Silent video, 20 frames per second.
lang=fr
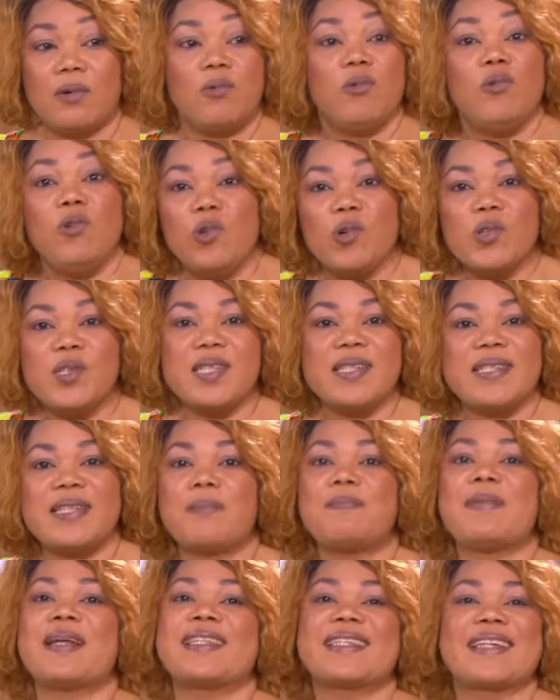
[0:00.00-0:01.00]
ou lui aussi n'était
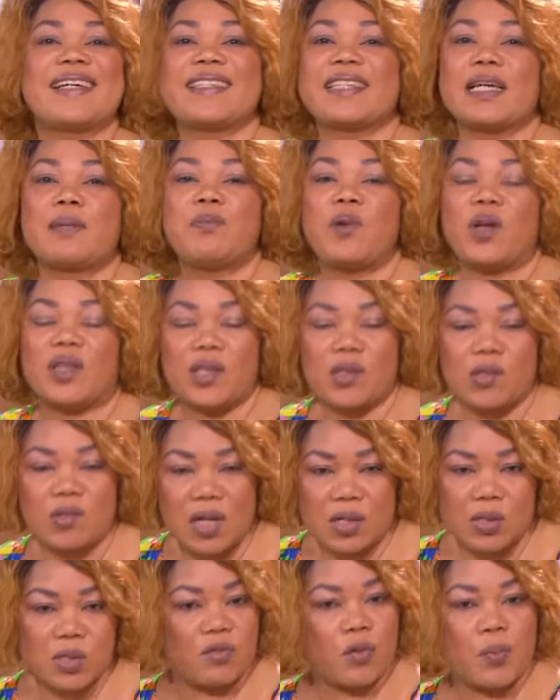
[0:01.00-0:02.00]
pas très, très porté sur la
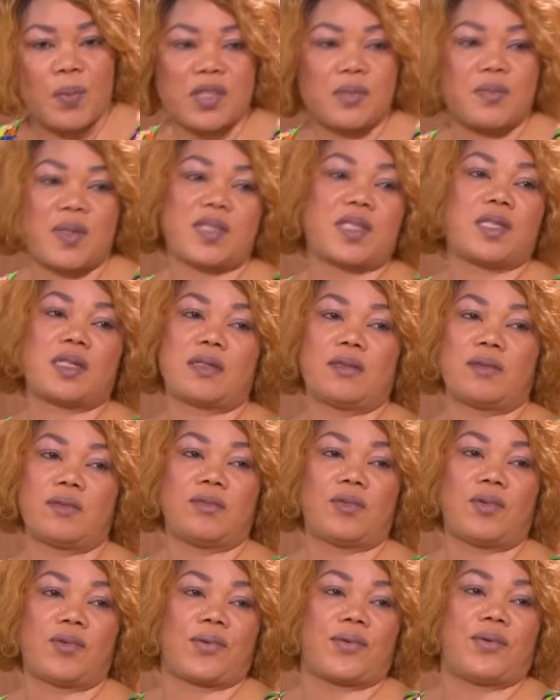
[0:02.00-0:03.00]
chose, il ne faut pas se mentir.
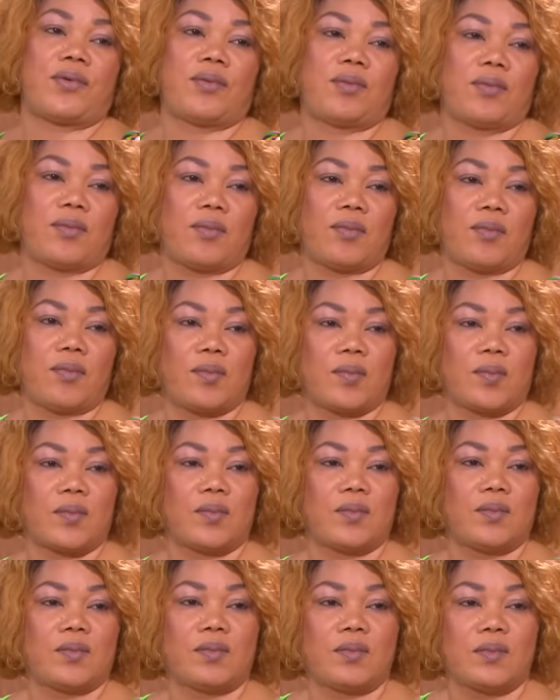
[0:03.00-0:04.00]
On peut, un couple
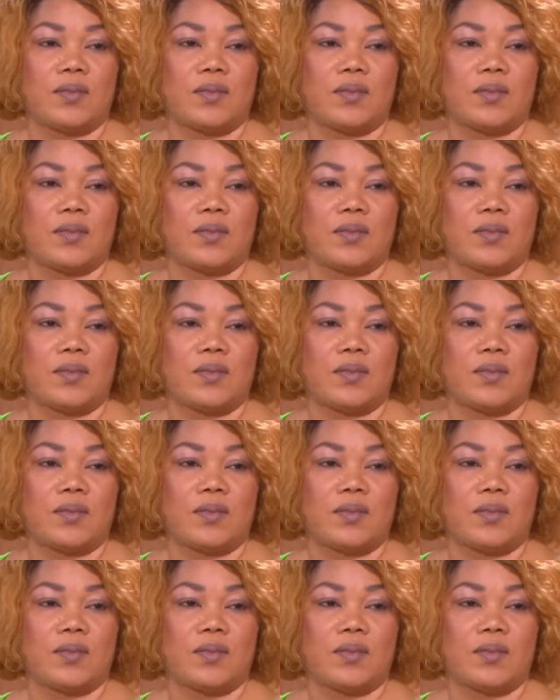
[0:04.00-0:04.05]
fonctionne